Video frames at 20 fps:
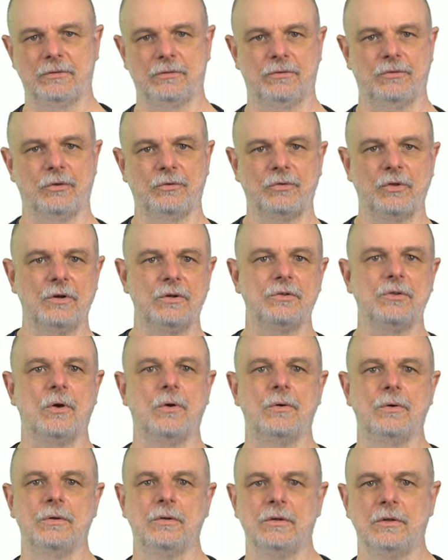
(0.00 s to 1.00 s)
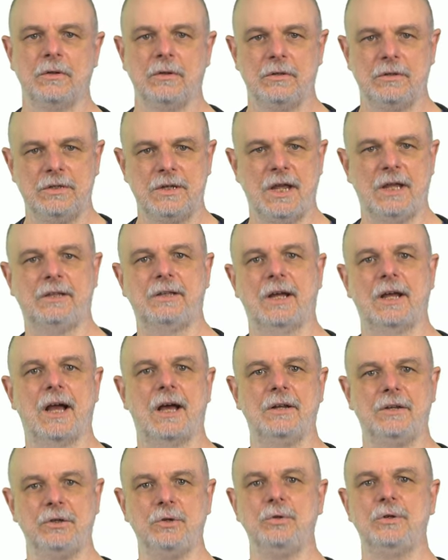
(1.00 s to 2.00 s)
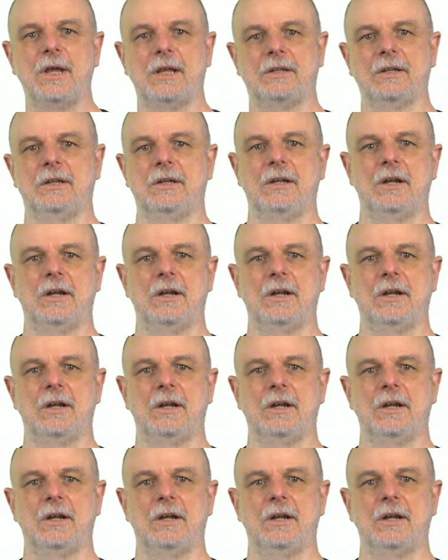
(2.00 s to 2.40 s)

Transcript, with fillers: そうすると、データがニューデータに